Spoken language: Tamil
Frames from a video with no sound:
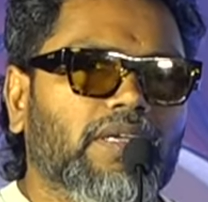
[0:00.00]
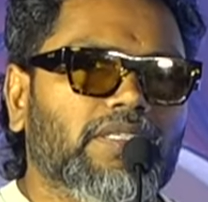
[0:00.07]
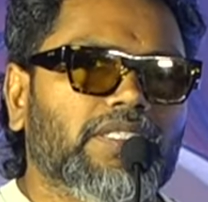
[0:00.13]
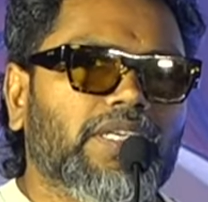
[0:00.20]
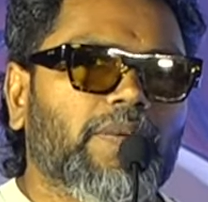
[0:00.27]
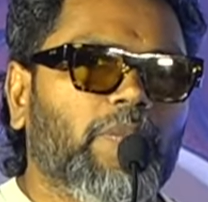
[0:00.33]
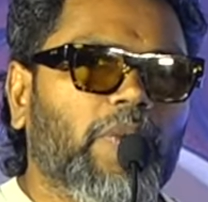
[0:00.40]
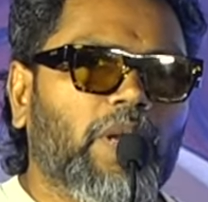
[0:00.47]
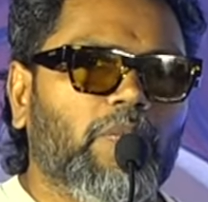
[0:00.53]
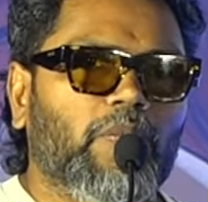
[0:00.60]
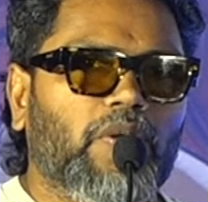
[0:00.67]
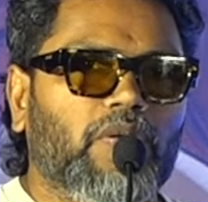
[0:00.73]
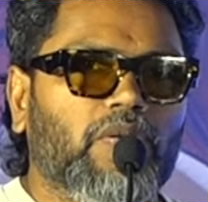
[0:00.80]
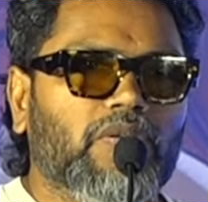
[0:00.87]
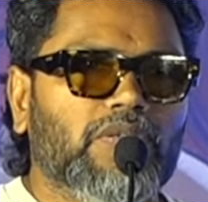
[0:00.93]
ஜெய்
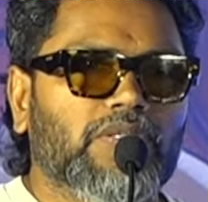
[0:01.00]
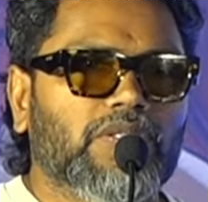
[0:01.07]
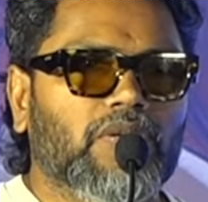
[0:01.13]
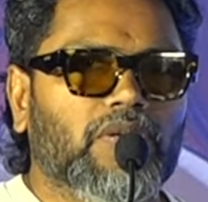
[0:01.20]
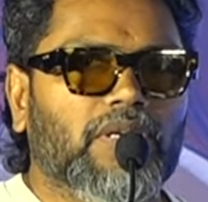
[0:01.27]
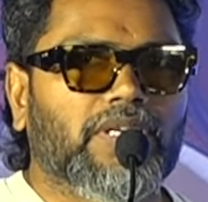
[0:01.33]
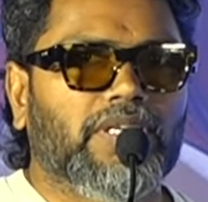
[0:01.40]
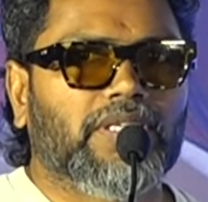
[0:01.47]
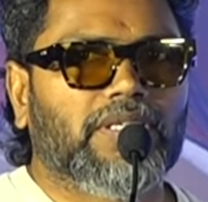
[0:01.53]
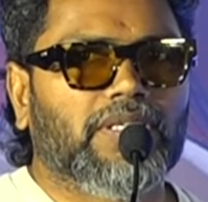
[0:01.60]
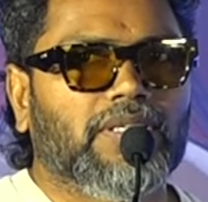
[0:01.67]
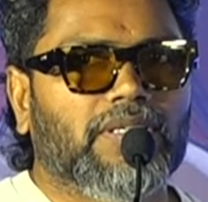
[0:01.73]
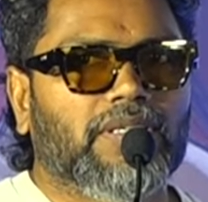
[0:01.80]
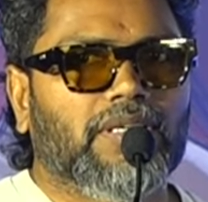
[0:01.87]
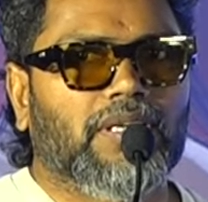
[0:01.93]
படம் பண்ணோன்னு சொல்லிட்டு
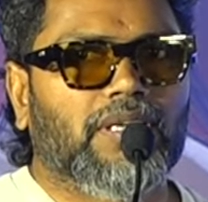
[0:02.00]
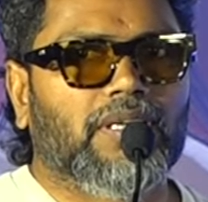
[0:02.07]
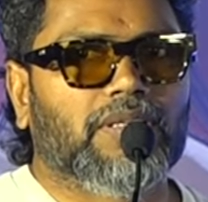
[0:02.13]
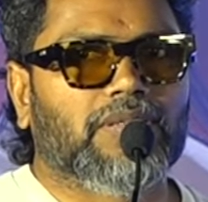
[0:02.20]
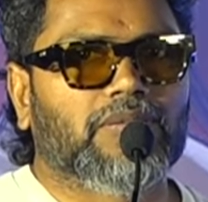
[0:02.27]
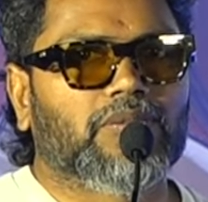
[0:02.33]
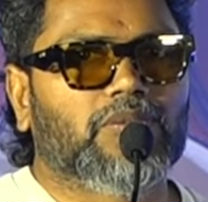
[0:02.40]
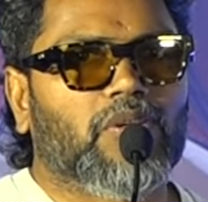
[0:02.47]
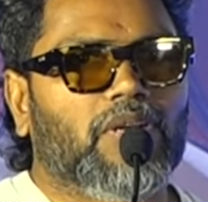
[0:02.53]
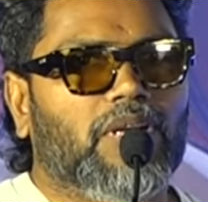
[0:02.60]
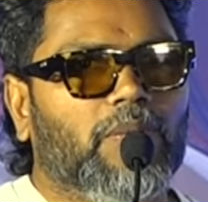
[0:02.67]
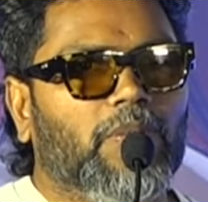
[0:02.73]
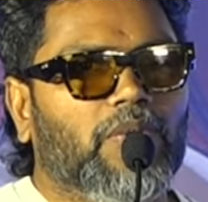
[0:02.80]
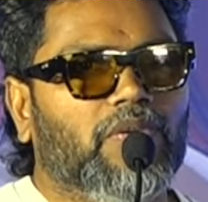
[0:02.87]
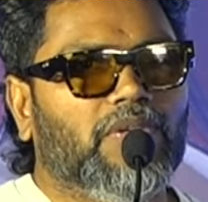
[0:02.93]

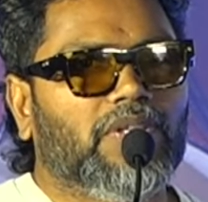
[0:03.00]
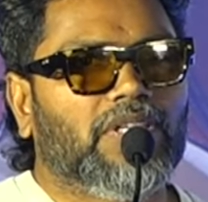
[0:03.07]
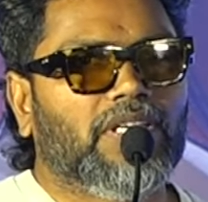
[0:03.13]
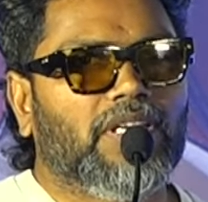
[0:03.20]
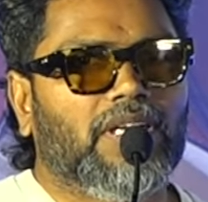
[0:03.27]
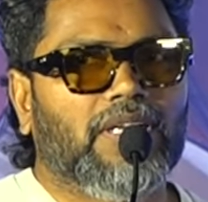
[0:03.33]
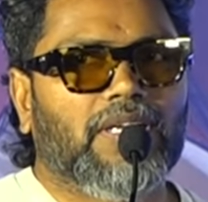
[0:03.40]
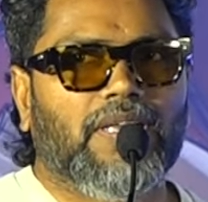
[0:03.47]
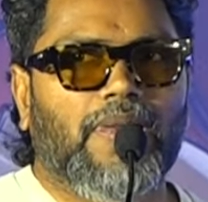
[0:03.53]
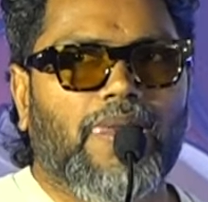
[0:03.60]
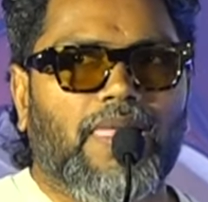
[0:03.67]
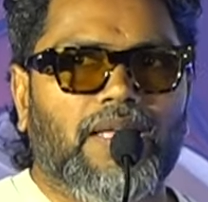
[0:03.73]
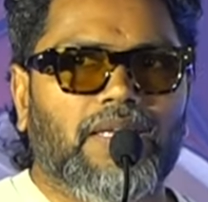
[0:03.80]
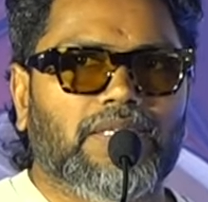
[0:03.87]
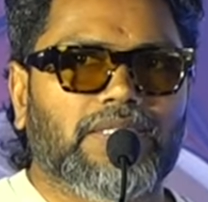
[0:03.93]
சொல்கிறப்ப வந்து என்னென்னா
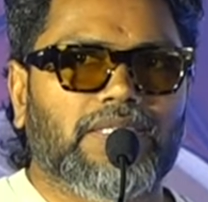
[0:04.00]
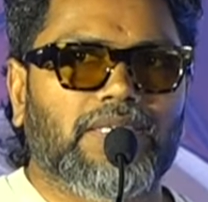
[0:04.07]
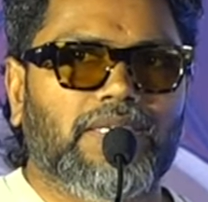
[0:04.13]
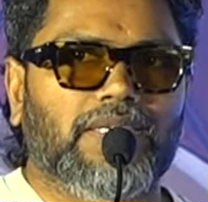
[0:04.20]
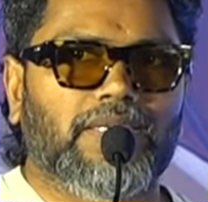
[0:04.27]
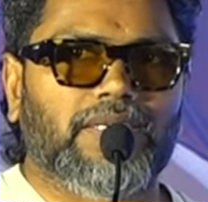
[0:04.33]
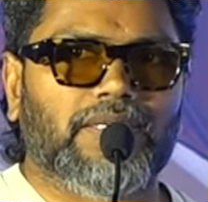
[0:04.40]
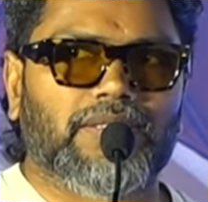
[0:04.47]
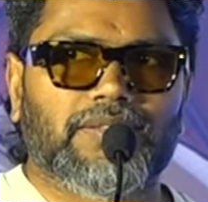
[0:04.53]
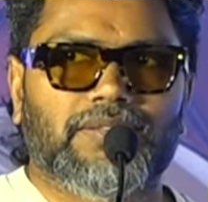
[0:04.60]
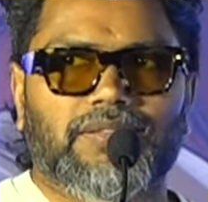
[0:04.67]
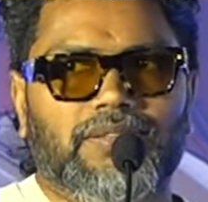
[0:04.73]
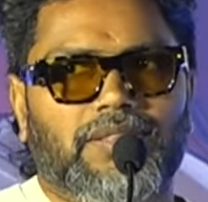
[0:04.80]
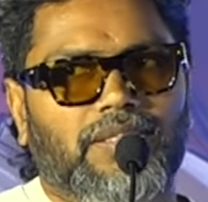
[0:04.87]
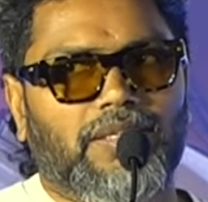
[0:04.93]
சரி
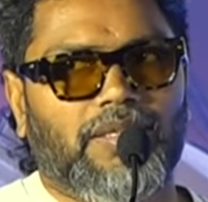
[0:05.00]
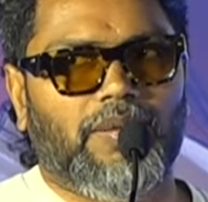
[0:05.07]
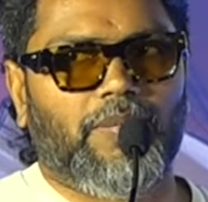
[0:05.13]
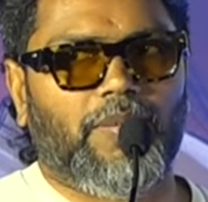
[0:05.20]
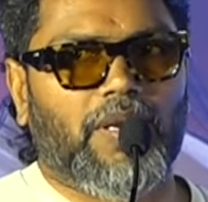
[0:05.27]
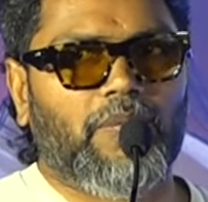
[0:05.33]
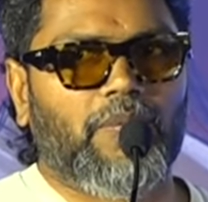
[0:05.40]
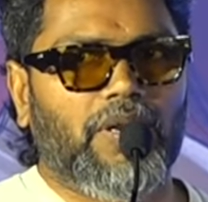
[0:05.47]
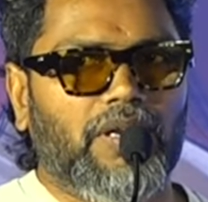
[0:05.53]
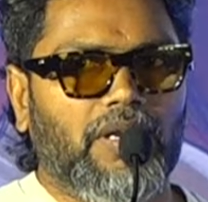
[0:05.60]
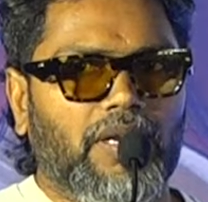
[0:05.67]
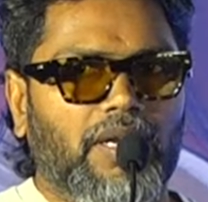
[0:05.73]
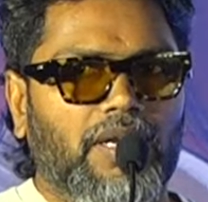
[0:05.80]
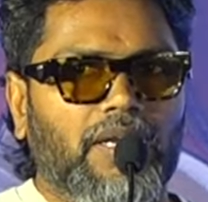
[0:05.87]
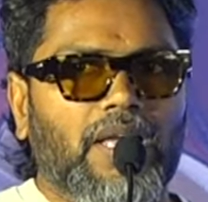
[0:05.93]
நீ படம்
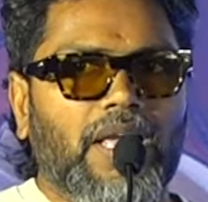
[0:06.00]
பண்ணா